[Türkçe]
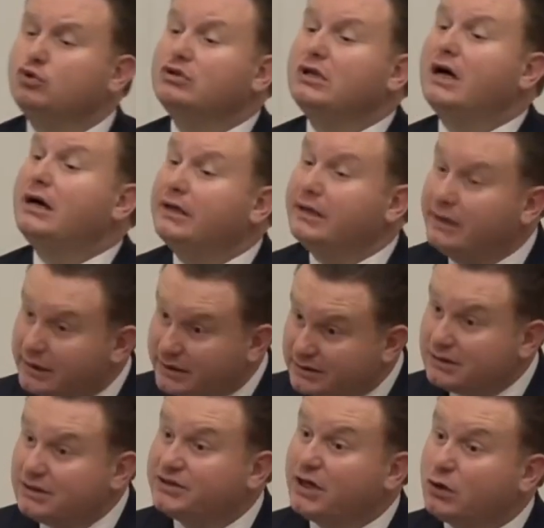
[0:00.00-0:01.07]
bunun tarihi
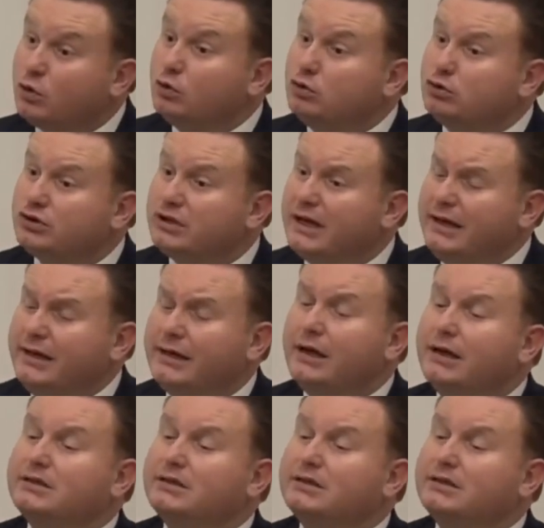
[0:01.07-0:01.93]
yazılacak olursa